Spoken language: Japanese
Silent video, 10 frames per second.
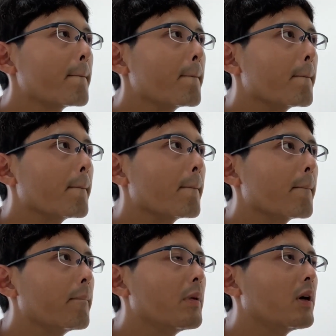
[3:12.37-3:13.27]

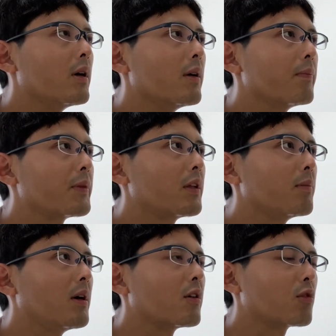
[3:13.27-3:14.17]
うん、まあただ
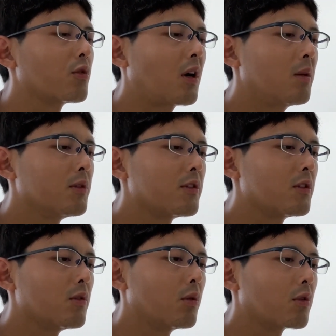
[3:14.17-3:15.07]
まあそのカーブスっ
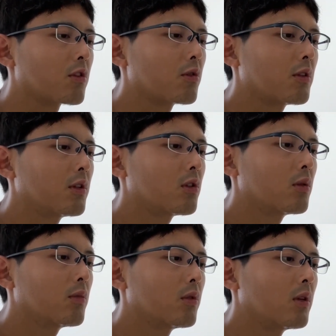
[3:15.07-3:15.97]
ていうこの下のなん
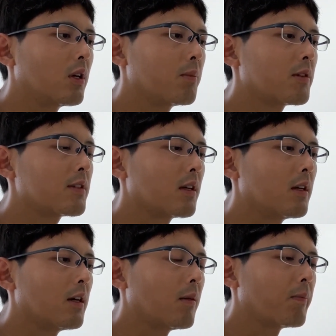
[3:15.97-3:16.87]
ンもありますか
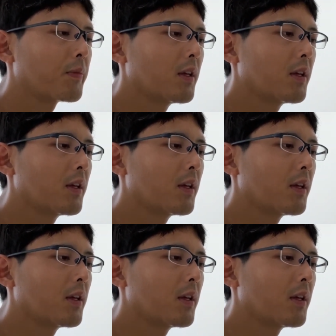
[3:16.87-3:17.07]
ら、